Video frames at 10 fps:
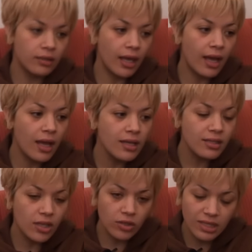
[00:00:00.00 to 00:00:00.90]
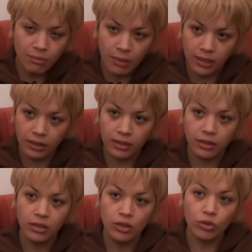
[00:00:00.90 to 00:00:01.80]
d'un centimètre
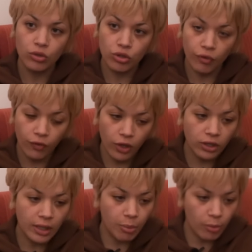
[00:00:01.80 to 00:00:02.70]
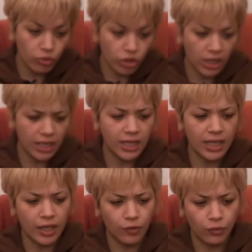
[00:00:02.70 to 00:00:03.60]
الشوفور با بوجي انا
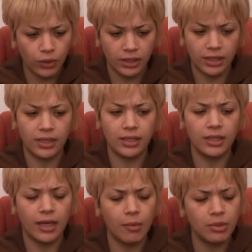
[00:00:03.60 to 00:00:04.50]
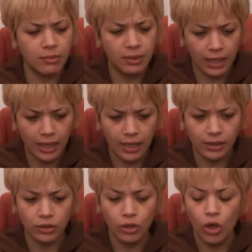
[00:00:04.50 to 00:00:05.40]
نعرف وقت اللي عبد يبدا قاعد